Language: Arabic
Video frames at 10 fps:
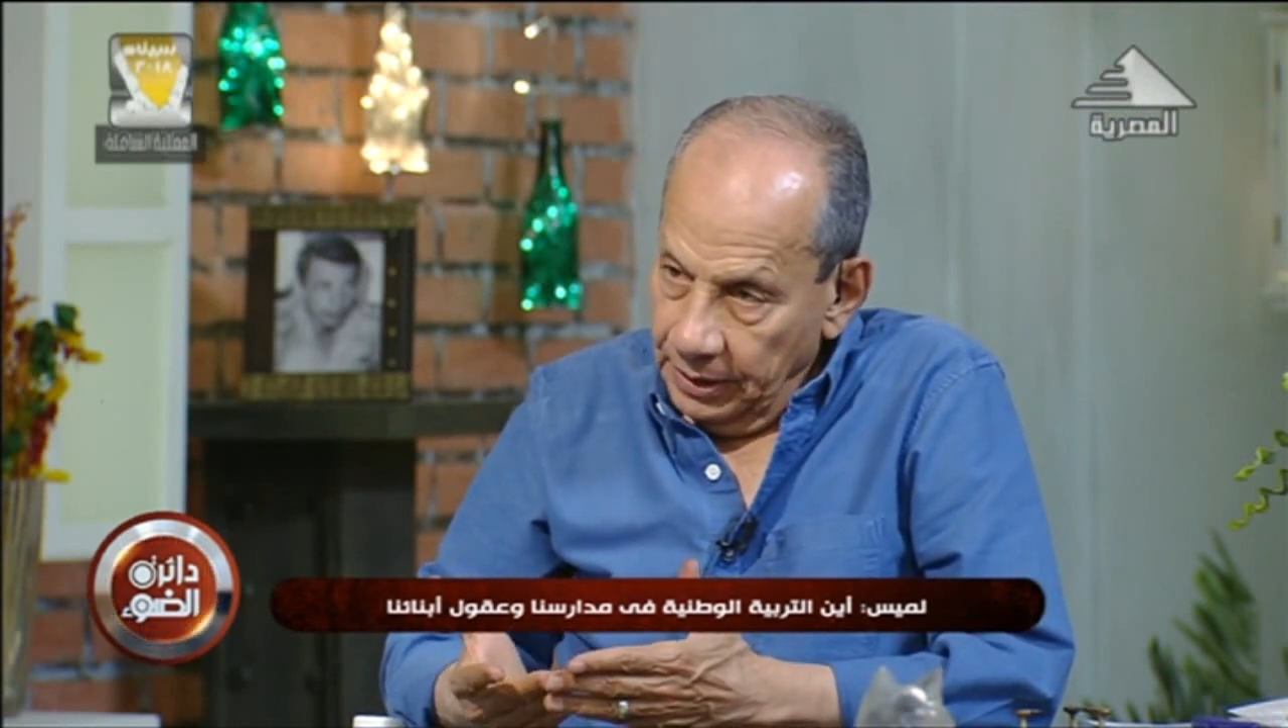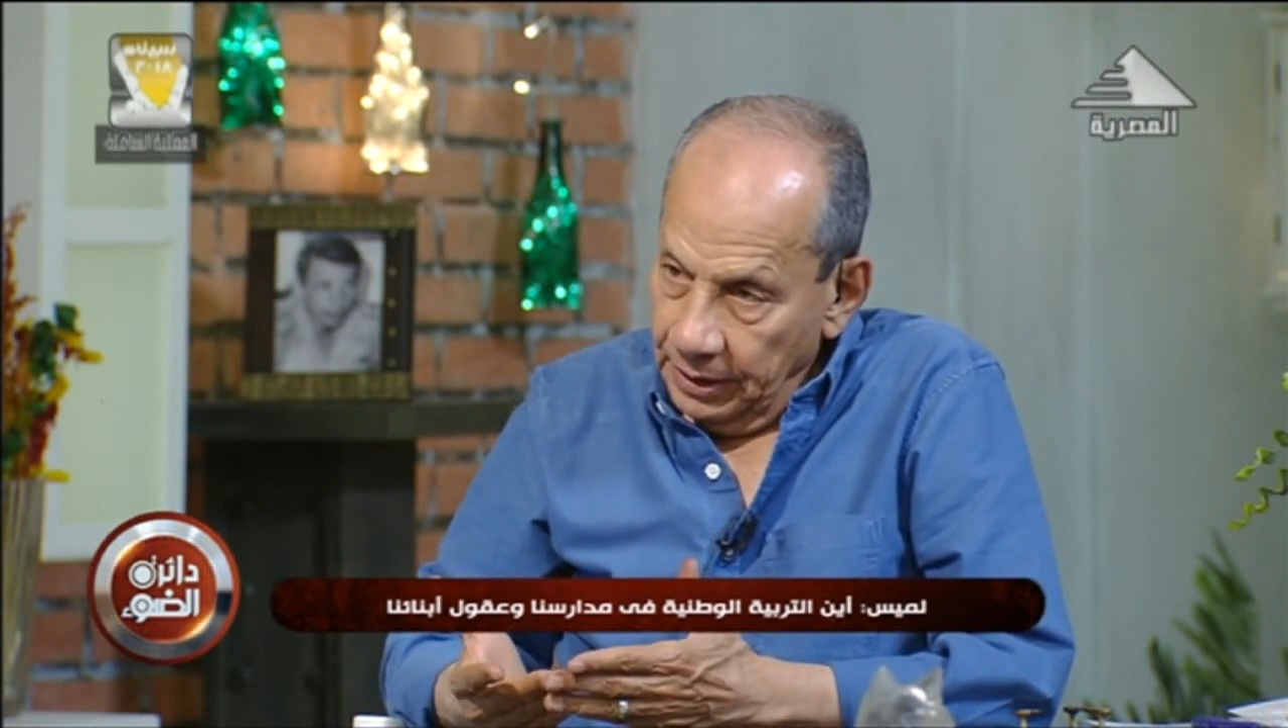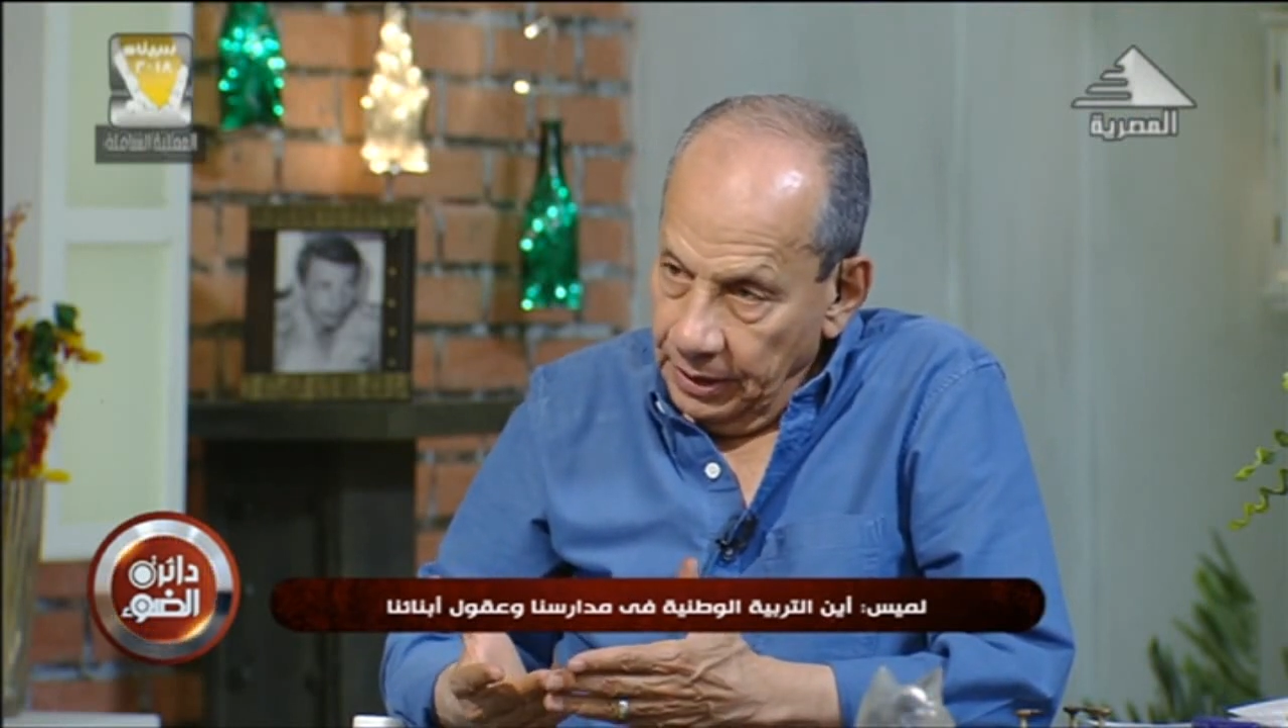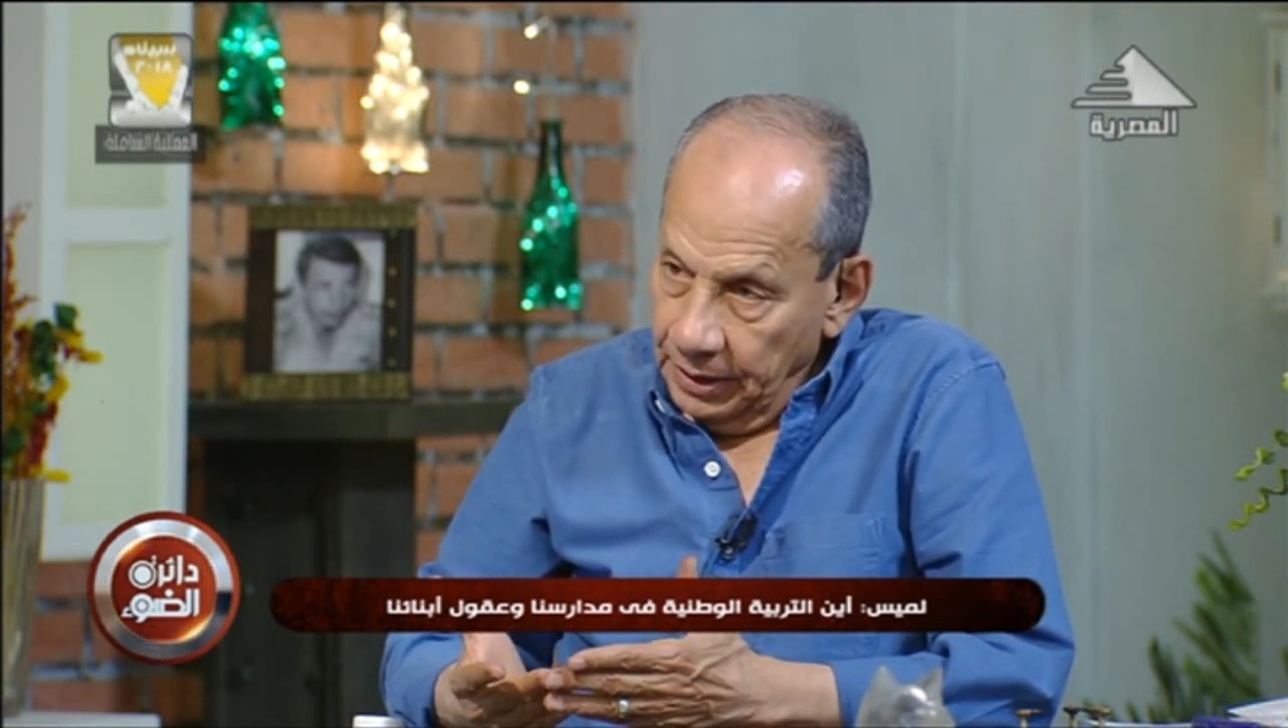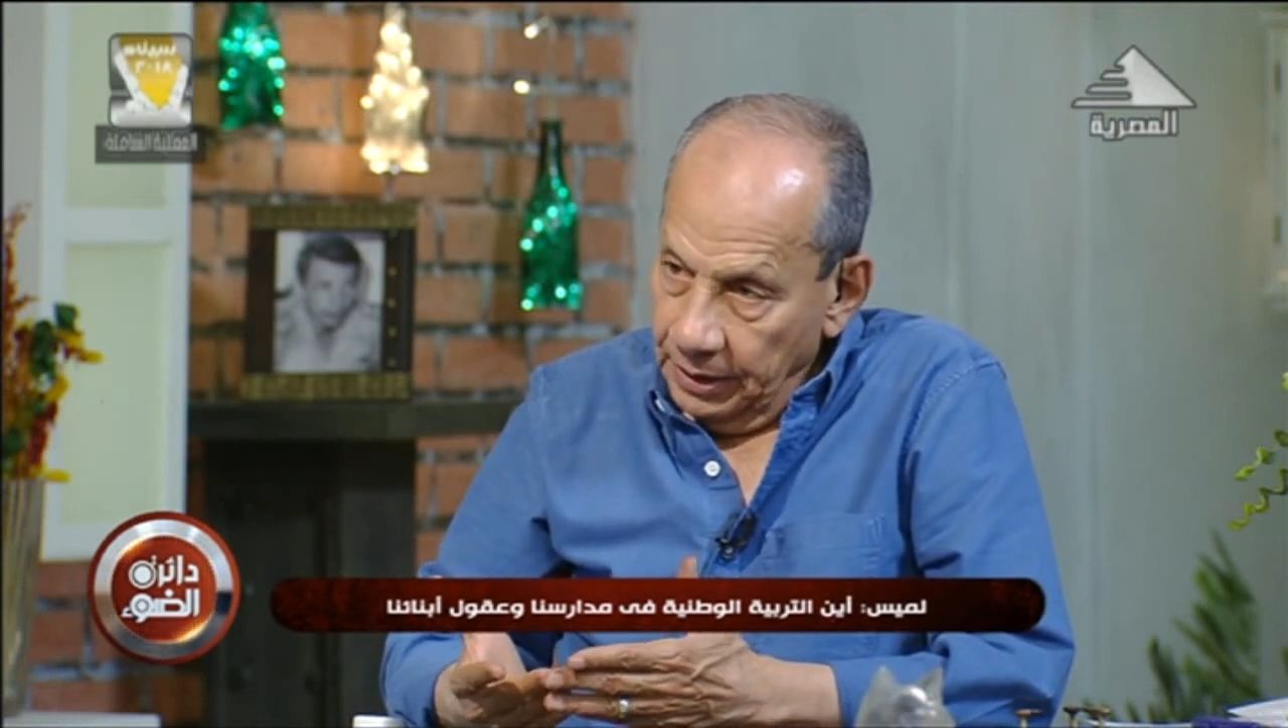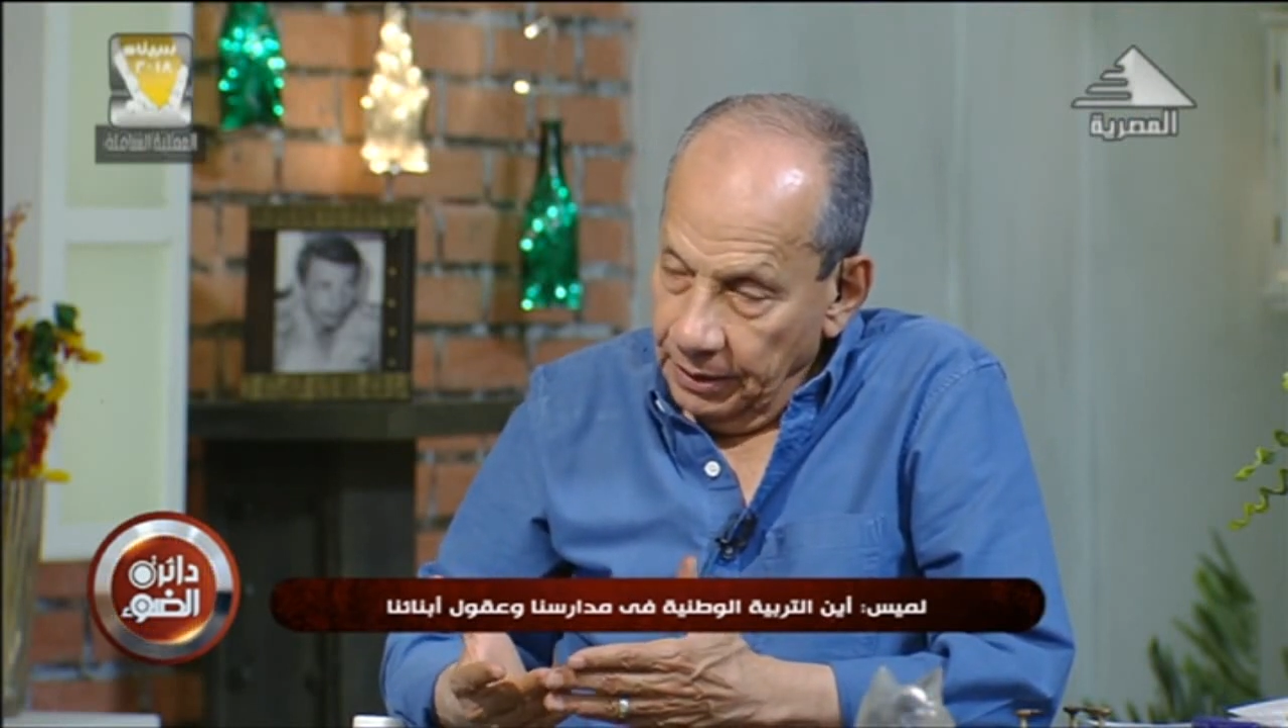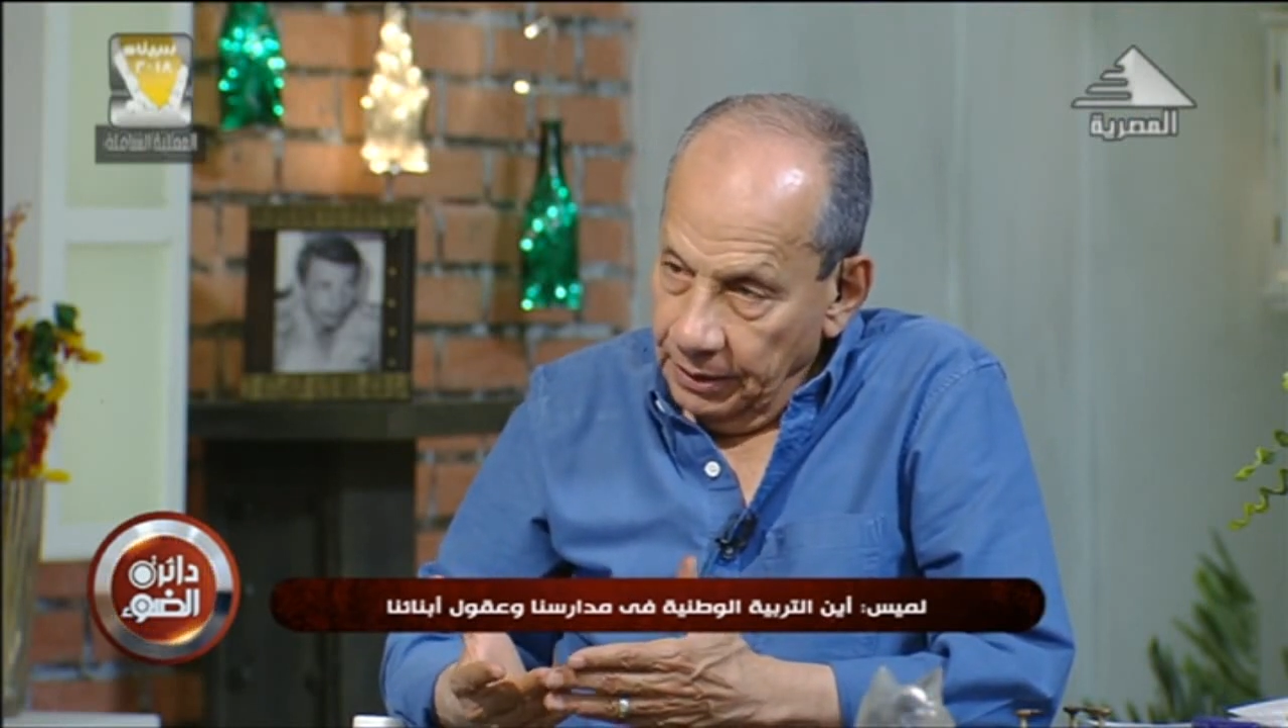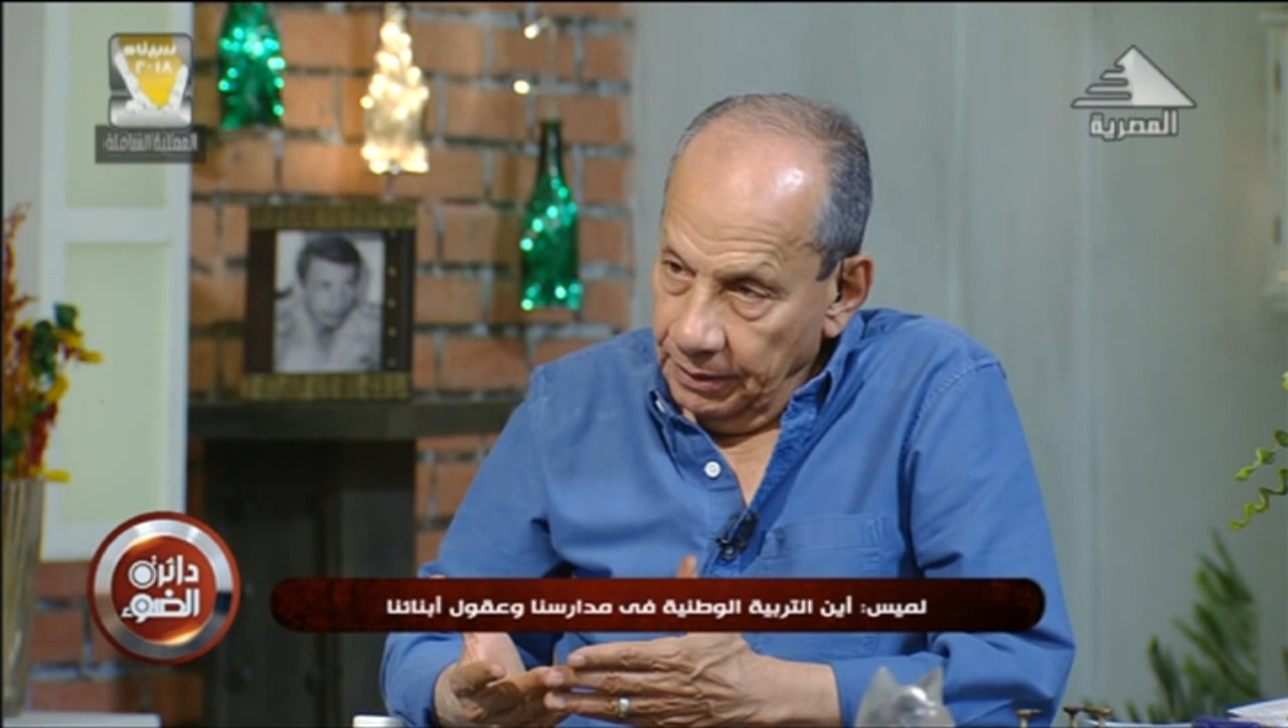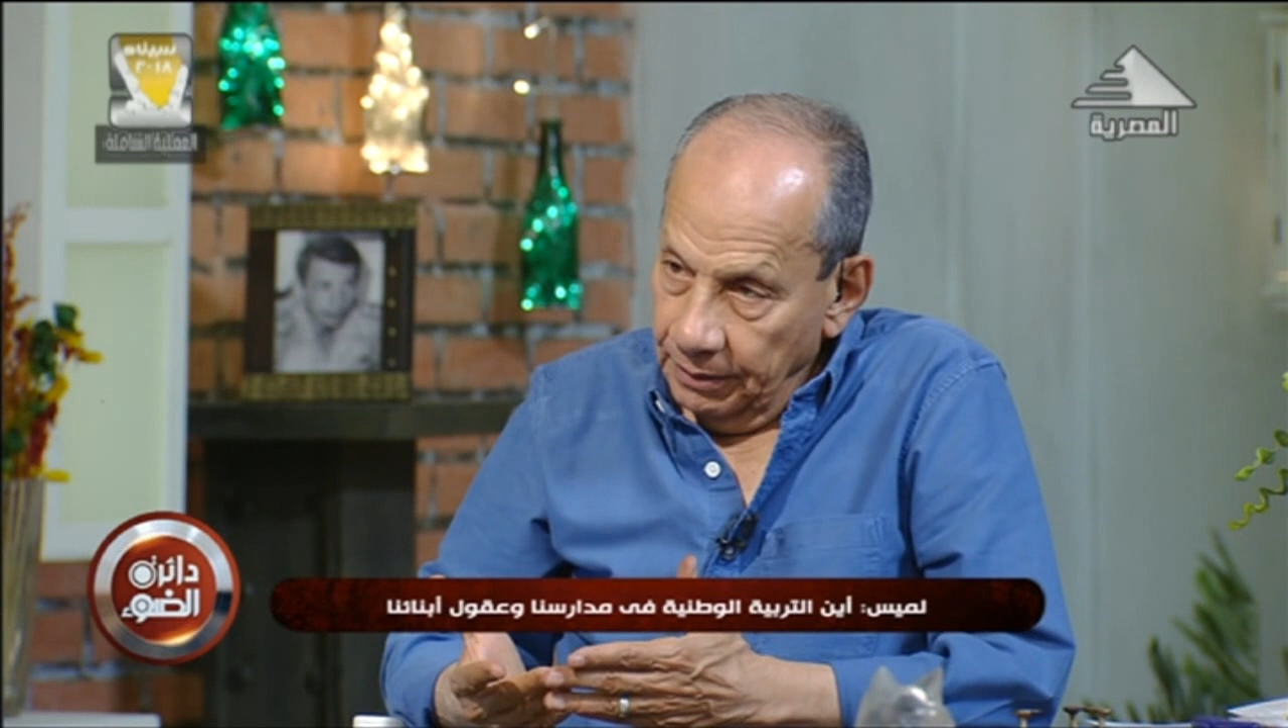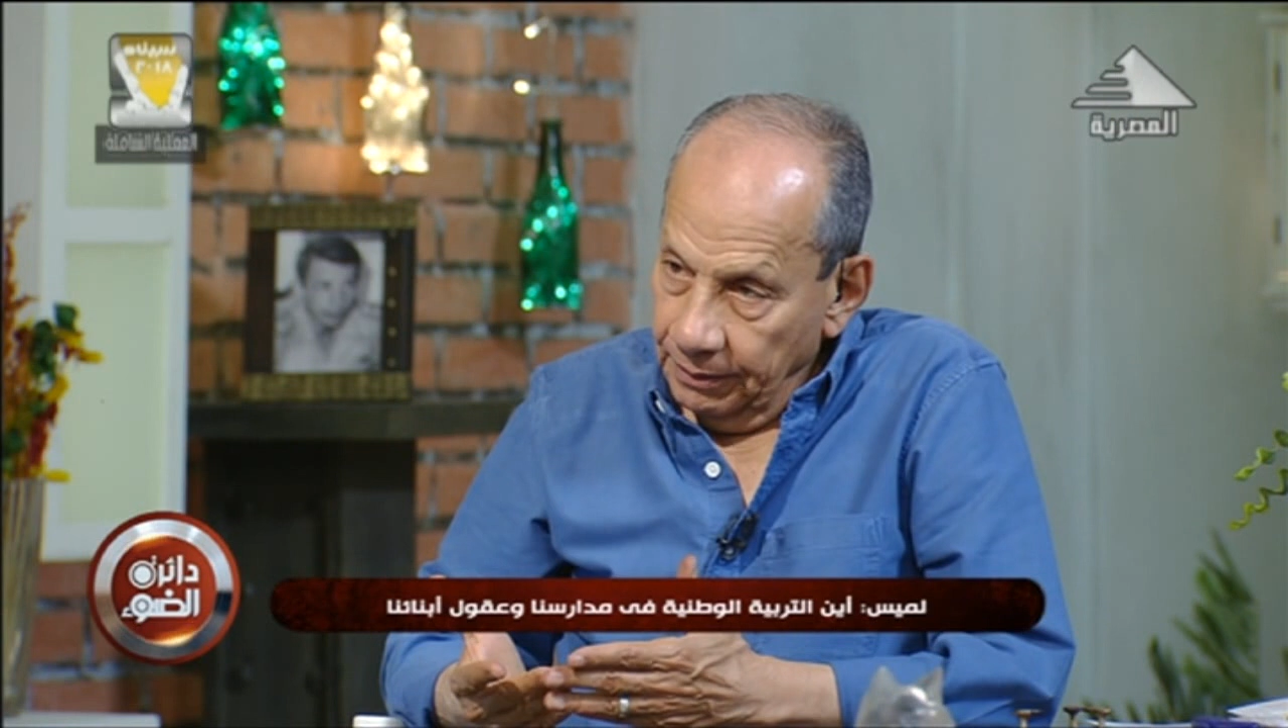انت بتشوف
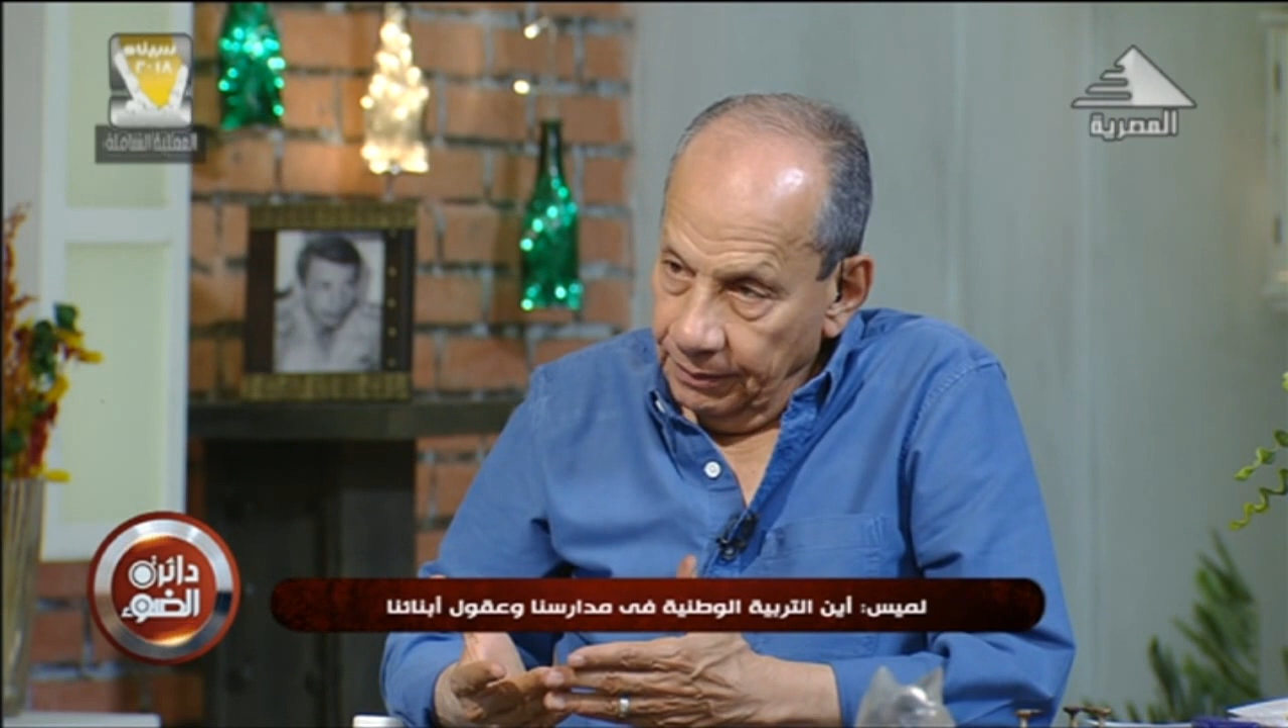الكلام اللي